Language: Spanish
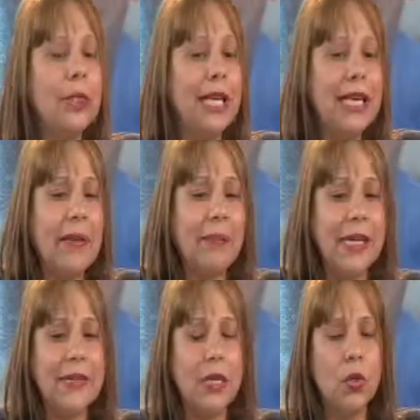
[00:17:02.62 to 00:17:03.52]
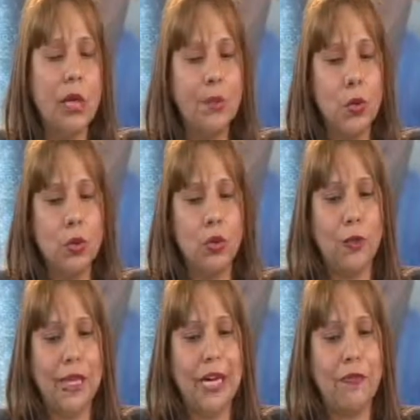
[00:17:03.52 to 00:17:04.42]
porque ¿qué pasa con el
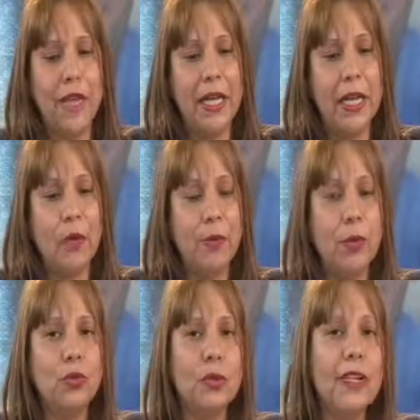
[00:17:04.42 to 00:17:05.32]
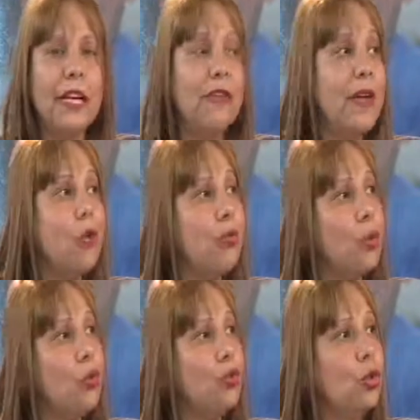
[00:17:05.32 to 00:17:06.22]
productor de café? El productor de café es un
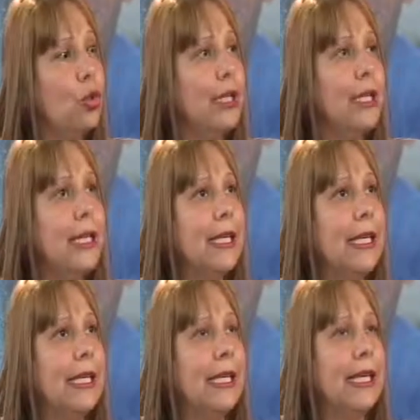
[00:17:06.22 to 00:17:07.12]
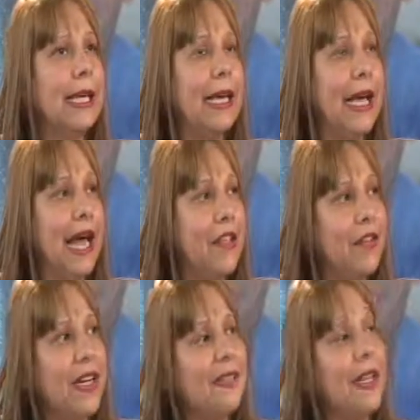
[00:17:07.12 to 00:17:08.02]
productor que a
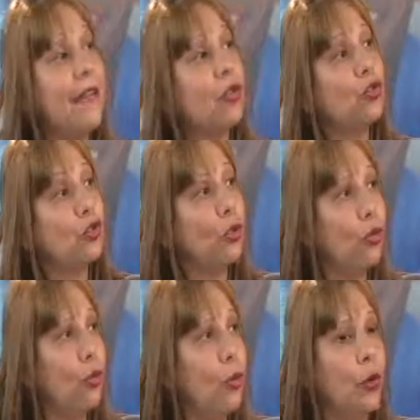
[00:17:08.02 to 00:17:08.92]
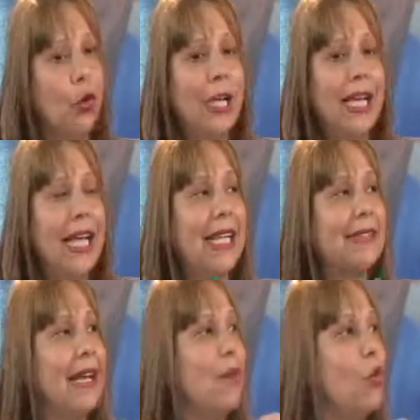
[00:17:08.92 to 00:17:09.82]
diferencia de los otros rubros,
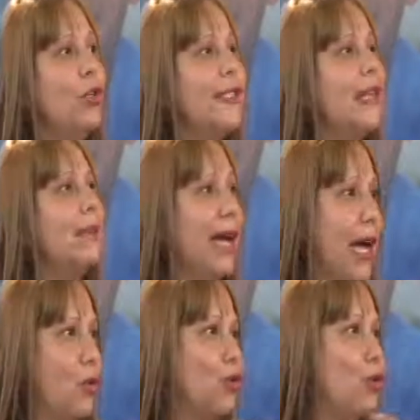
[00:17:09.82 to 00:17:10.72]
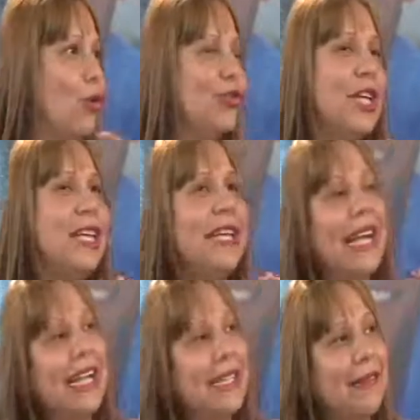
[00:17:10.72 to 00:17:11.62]
están muy separados. Tú
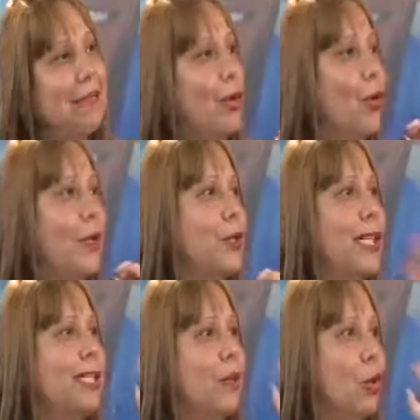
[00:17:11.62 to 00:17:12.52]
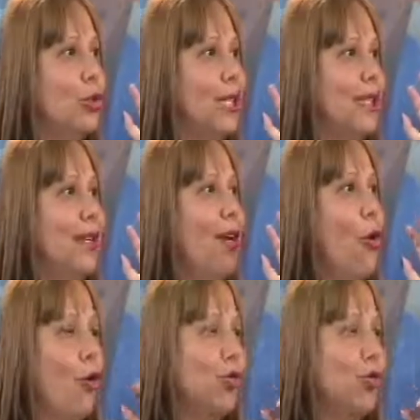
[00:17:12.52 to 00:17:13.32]
conseguirás en, por lo menos en Timote, o